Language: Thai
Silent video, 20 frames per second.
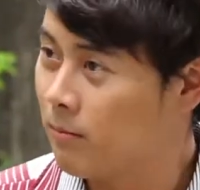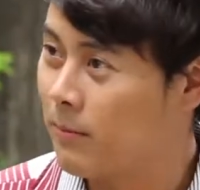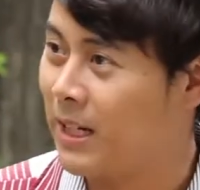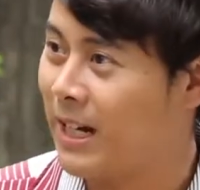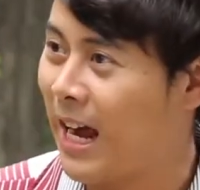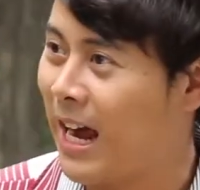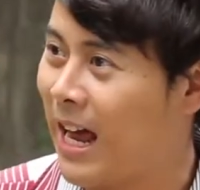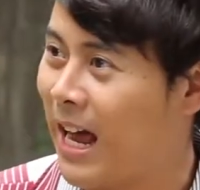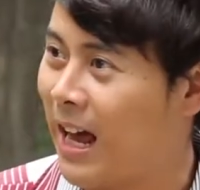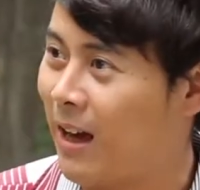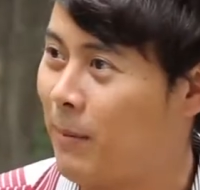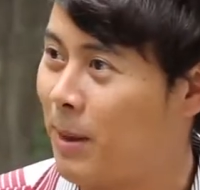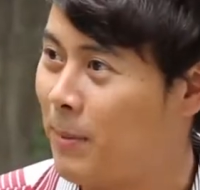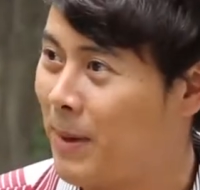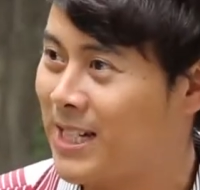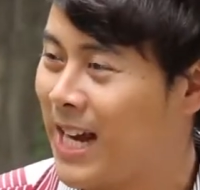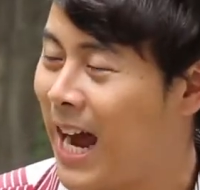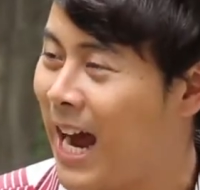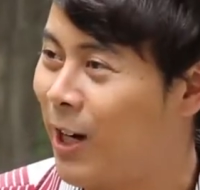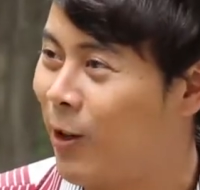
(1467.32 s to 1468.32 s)
เป็นไงอ่ะมัน
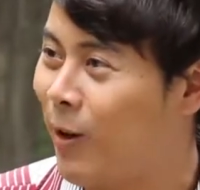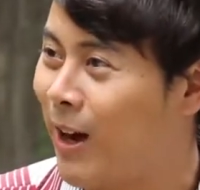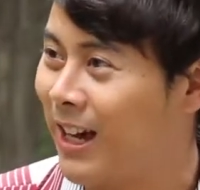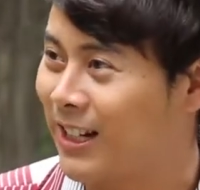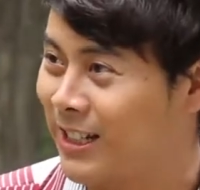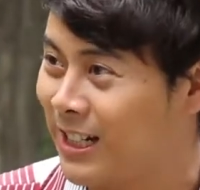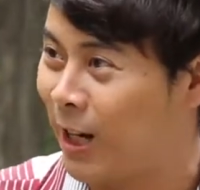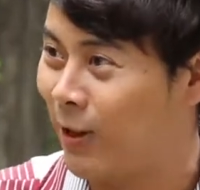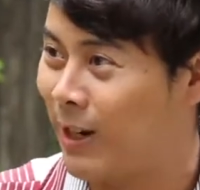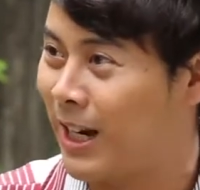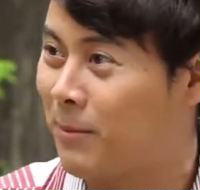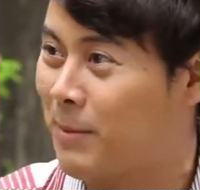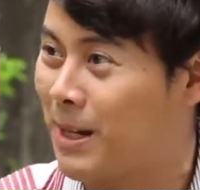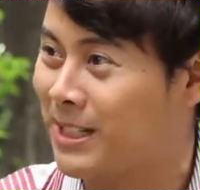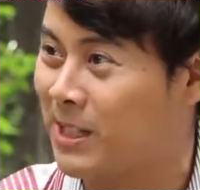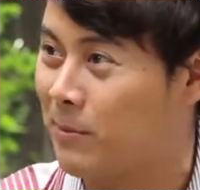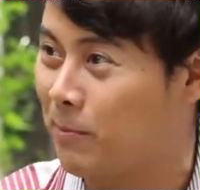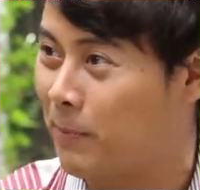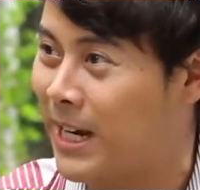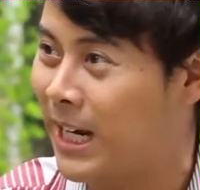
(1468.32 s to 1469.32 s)
ไม่ใช่แล้วอ่ะคือเขารักกัน
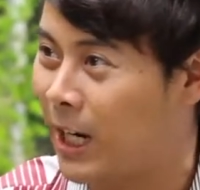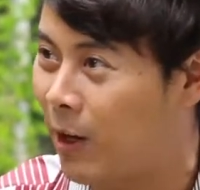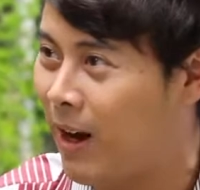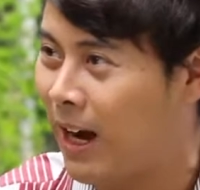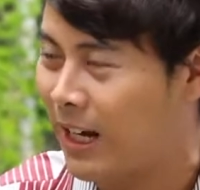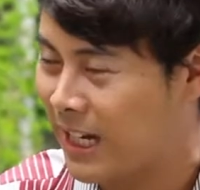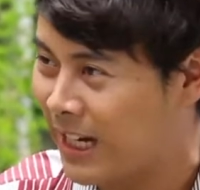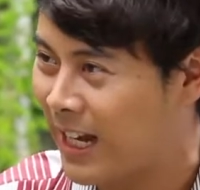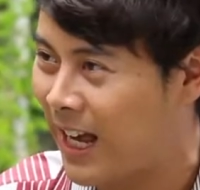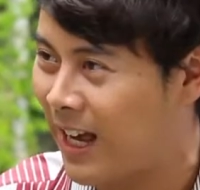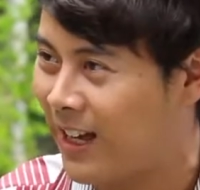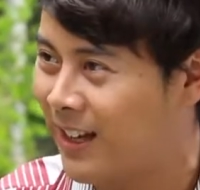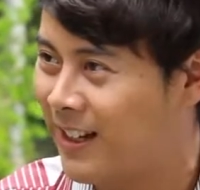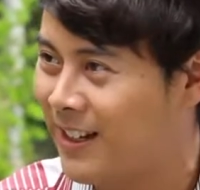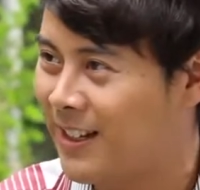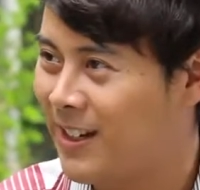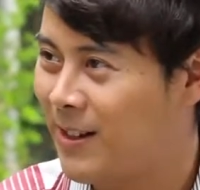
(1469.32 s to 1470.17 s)
มา 10 ปีแล้วอ่ะอย่างเงี้ย